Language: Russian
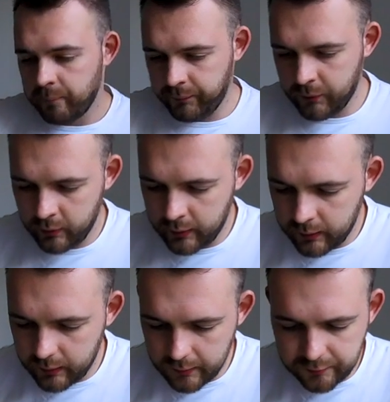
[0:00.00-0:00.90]
Ну
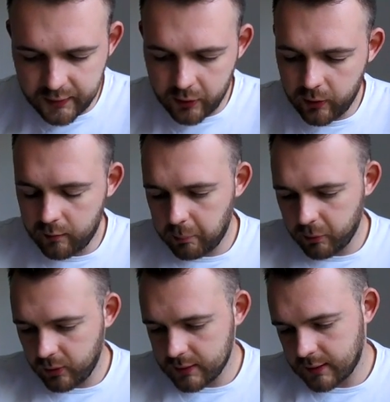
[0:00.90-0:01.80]
и второй
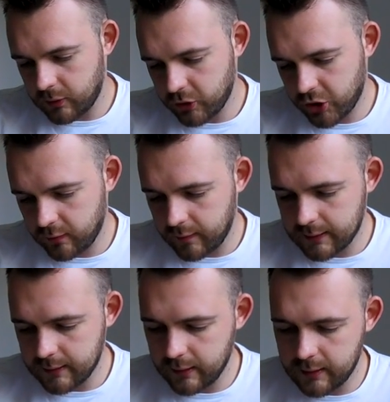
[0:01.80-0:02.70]
вопрос, то, что
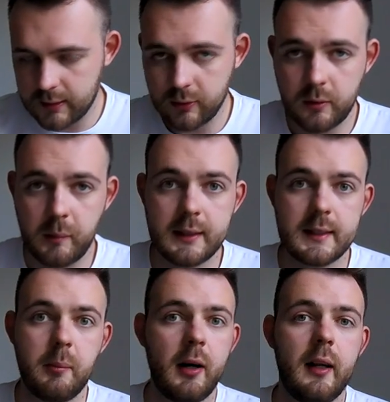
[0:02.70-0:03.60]
вас интересует
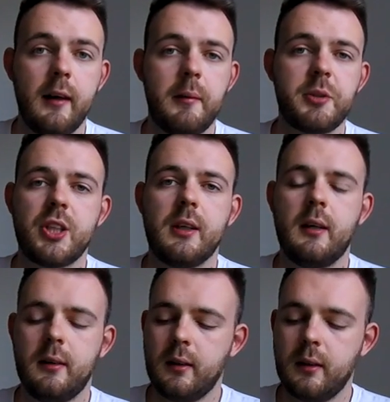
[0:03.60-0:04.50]
максимально вообще
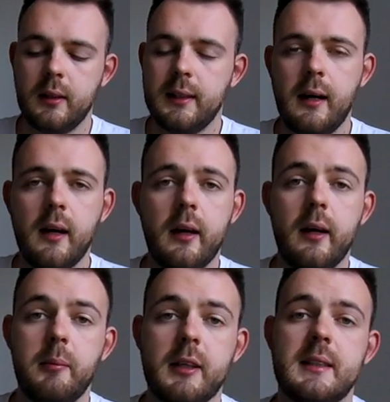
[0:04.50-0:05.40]
э,
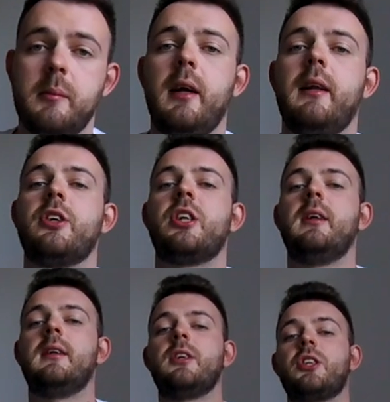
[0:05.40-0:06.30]
яро и максимально
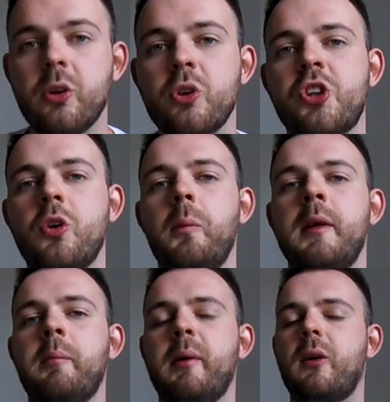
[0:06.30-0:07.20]
ажиотаж, то, что у
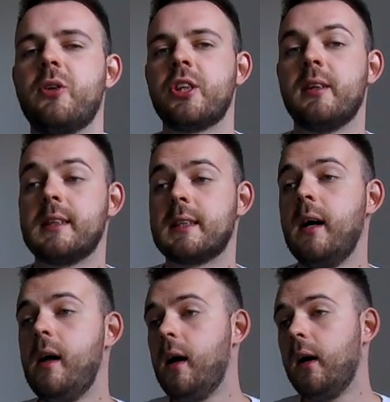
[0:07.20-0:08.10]
меня приключилось
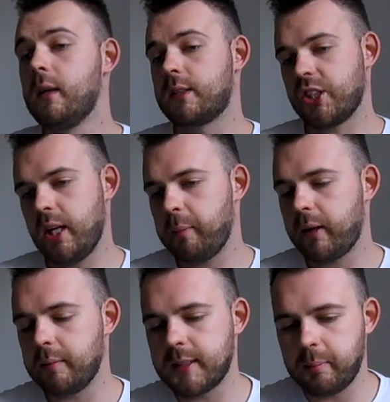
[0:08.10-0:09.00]
с
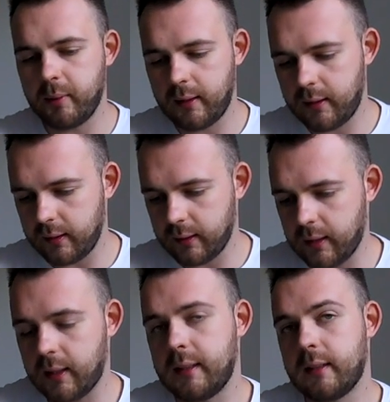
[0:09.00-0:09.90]
Шапиком, типа,
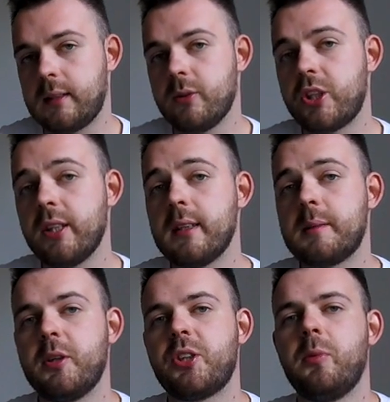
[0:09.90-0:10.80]
как так случилось,
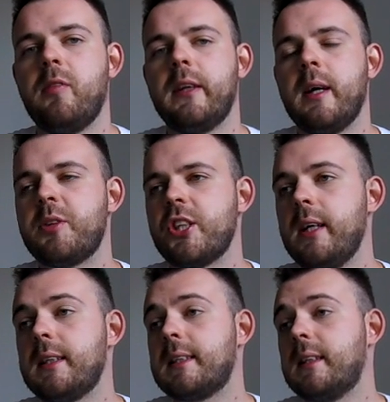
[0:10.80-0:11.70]
почему вы не
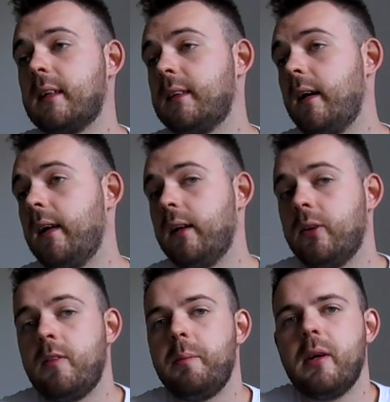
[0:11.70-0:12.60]
общаетесь и так далее.
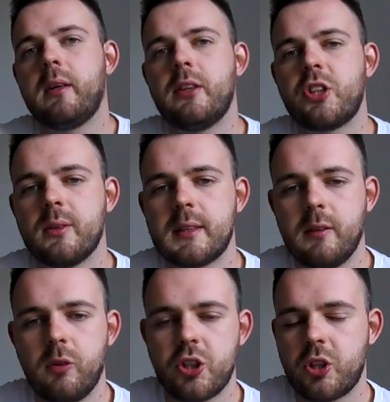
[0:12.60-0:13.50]
Ну, во-первых, начну с
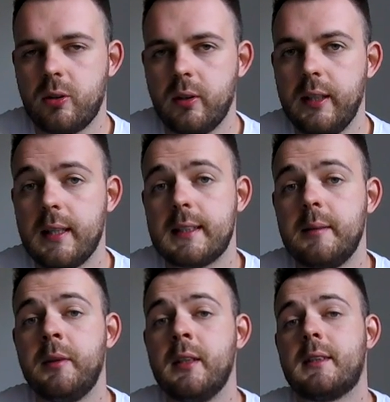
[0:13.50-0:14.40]
того, что я с
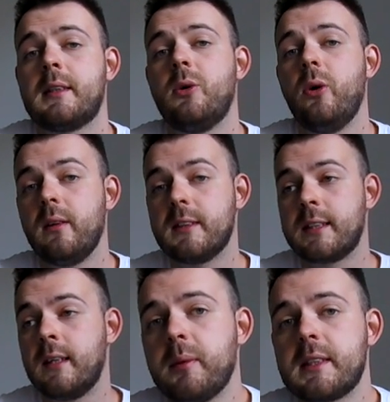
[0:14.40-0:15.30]
ним не
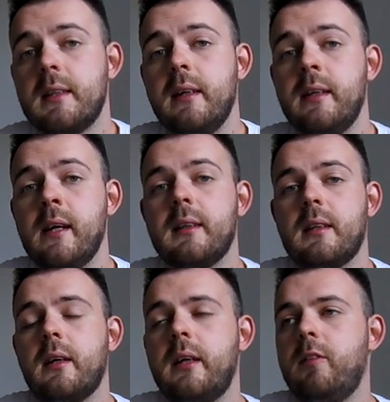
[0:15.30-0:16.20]
ссорился. После
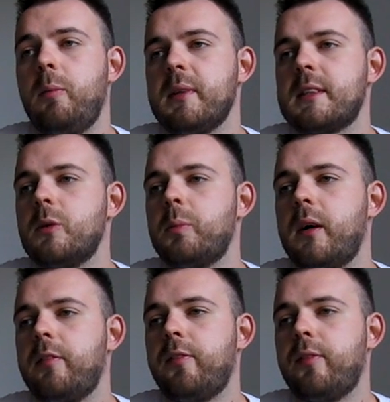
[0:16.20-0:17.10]
некоторых его
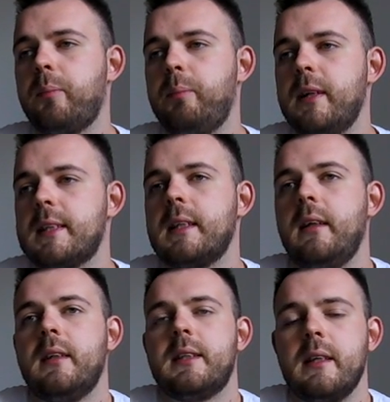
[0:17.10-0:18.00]
поступков
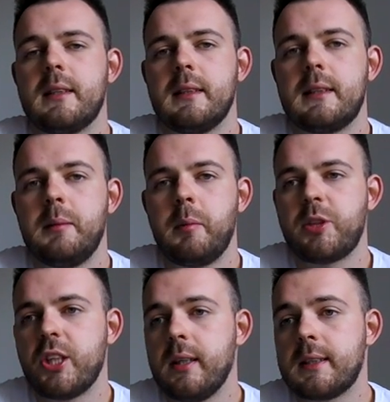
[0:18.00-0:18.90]
перестало интересно с ним
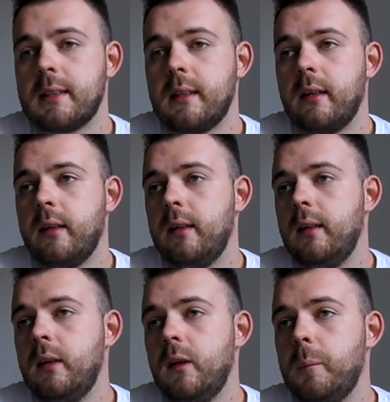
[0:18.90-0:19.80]
общаться,
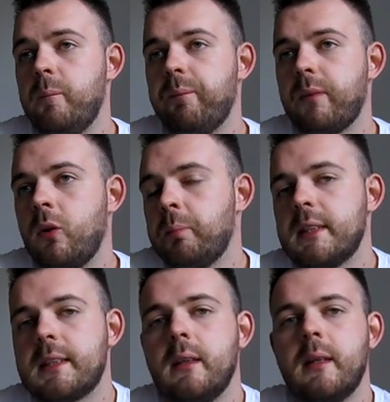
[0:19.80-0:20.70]
и он
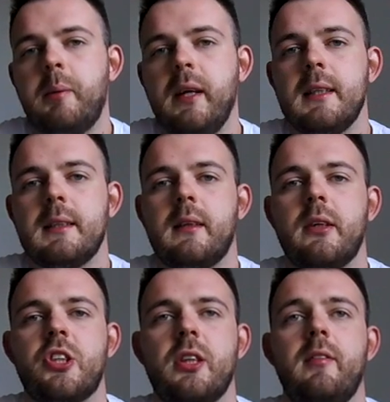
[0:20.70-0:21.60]
мне стал неприятен
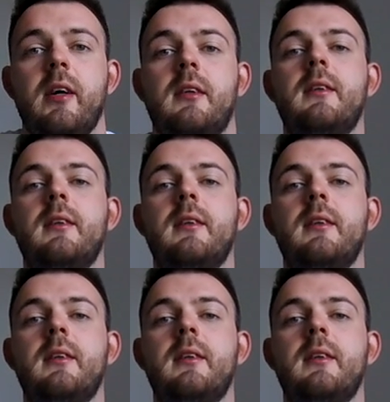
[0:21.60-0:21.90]
как человек.